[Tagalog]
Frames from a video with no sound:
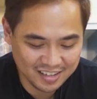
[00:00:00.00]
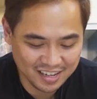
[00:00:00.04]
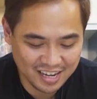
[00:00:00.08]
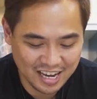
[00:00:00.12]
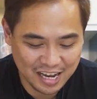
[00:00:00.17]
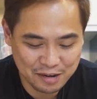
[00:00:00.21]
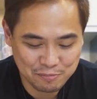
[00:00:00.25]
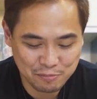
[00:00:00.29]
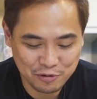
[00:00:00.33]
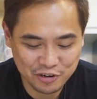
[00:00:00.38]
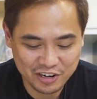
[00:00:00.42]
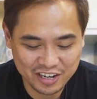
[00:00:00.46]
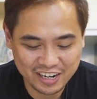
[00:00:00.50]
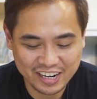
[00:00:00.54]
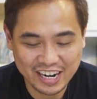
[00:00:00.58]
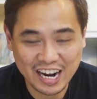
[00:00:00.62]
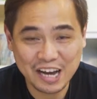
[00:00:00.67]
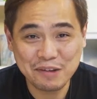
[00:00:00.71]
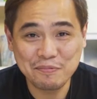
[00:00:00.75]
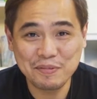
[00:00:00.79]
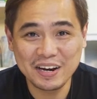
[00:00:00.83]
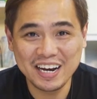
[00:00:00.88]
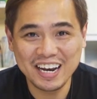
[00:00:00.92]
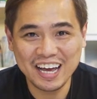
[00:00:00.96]
Kahapon
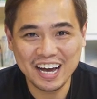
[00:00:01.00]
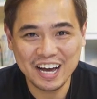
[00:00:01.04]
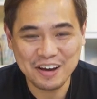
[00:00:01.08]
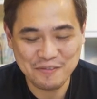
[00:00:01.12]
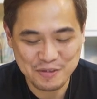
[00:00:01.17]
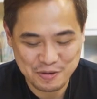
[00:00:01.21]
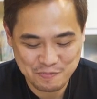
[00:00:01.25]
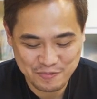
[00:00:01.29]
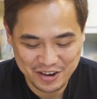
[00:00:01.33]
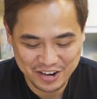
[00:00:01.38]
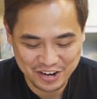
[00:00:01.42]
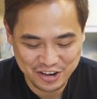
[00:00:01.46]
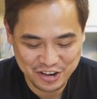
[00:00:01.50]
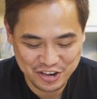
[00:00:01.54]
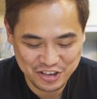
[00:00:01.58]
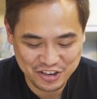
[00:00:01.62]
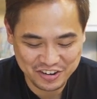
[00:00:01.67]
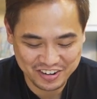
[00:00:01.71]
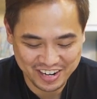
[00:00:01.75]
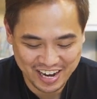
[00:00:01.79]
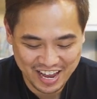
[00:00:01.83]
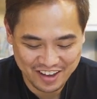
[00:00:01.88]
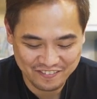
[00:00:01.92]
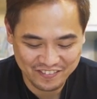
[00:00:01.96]
nag-ramen lang kami pero
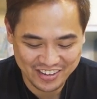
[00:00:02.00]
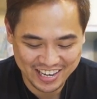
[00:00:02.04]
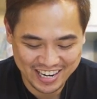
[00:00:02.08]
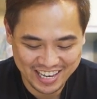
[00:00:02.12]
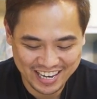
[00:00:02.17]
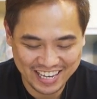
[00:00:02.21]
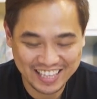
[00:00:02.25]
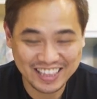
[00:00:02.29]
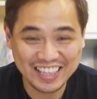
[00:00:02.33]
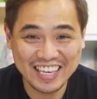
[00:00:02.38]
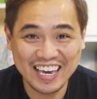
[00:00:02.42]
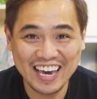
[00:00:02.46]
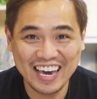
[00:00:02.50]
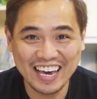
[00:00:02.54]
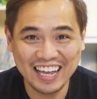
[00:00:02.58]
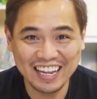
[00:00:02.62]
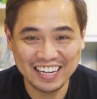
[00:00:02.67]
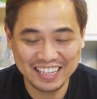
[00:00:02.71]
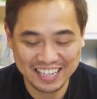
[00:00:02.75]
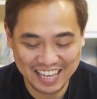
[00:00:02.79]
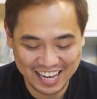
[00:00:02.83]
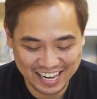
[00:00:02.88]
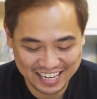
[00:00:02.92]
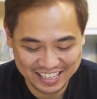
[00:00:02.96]
yun yung ramen na hindi
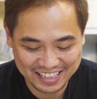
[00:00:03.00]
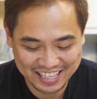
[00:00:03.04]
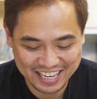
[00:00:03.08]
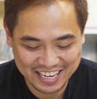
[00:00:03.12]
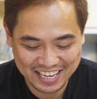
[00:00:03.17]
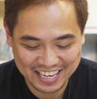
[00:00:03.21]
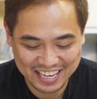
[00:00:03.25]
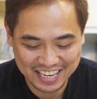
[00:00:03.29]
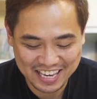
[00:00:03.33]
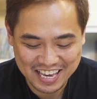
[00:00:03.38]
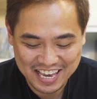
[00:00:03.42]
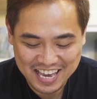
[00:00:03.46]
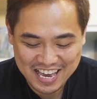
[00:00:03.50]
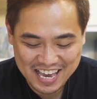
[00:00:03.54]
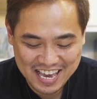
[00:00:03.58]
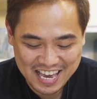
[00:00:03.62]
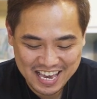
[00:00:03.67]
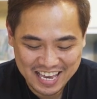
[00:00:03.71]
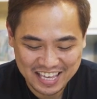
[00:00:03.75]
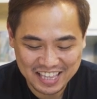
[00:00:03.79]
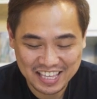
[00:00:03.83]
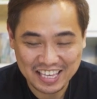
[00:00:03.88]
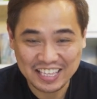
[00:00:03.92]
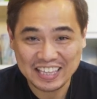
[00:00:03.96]
na hindi
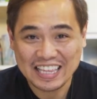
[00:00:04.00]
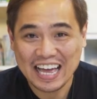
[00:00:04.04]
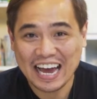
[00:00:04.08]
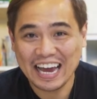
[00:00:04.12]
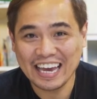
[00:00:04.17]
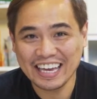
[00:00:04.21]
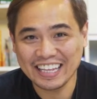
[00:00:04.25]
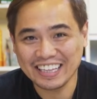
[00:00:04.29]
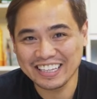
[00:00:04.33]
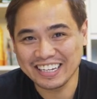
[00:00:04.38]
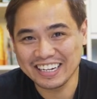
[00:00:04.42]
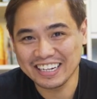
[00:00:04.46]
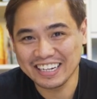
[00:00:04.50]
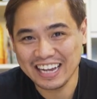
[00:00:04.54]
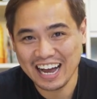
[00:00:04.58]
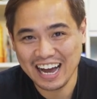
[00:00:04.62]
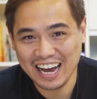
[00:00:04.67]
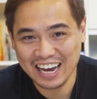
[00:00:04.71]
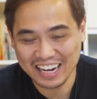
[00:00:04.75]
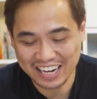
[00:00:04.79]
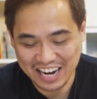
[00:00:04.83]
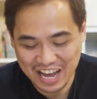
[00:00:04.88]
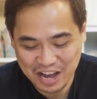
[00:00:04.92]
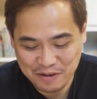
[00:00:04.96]
hindi diet
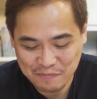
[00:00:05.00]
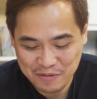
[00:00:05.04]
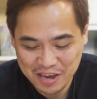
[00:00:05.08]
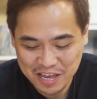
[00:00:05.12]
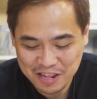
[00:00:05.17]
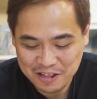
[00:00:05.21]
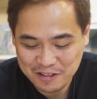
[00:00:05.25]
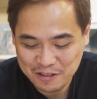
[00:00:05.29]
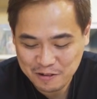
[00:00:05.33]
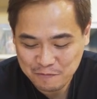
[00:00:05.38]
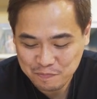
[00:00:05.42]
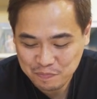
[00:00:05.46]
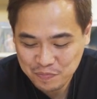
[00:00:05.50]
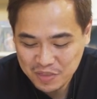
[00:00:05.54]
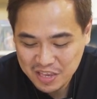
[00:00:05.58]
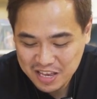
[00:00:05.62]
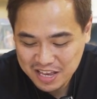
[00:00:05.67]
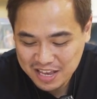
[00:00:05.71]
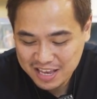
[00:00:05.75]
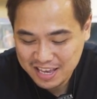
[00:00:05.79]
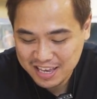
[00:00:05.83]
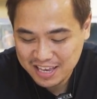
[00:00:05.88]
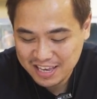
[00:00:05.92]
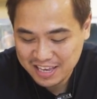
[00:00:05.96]
uh, ramen.
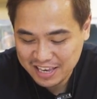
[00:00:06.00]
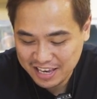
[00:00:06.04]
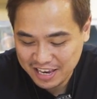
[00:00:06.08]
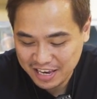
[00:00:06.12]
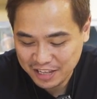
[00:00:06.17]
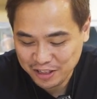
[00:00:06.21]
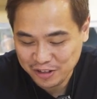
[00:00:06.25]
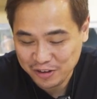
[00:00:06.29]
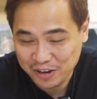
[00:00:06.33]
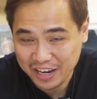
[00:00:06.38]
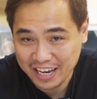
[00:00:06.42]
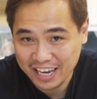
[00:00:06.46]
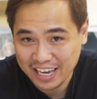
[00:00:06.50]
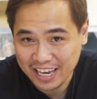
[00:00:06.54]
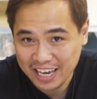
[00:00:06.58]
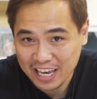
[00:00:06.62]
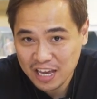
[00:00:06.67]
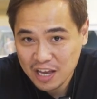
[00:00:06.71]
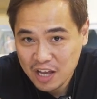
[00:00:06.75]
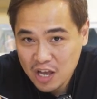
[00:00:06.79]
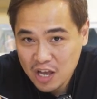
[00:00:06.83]
Ito ay